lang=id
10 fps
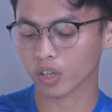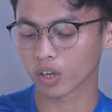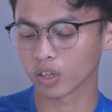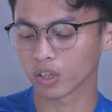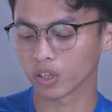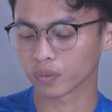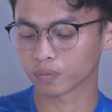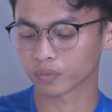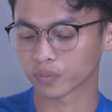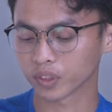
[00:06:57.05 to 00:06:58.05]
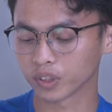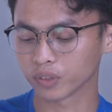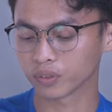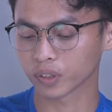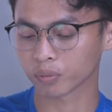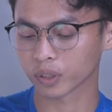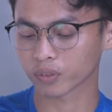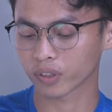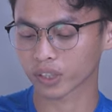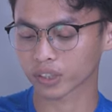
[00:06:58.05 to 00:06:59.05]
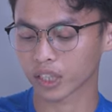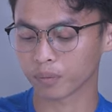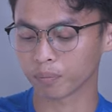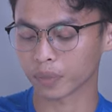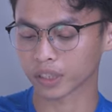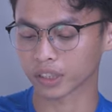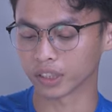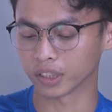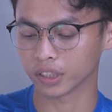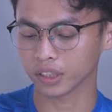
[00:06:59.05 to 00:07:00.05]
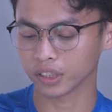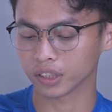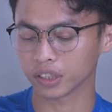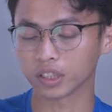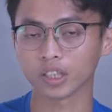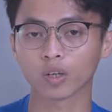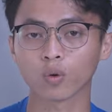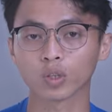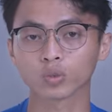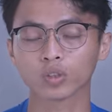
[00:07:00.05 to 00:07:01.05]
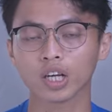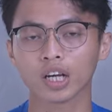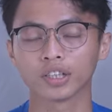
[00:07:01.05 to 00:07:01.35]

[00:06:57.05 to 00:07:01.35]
kalau di Fitbit Versa 4 ini uh, yang gua suka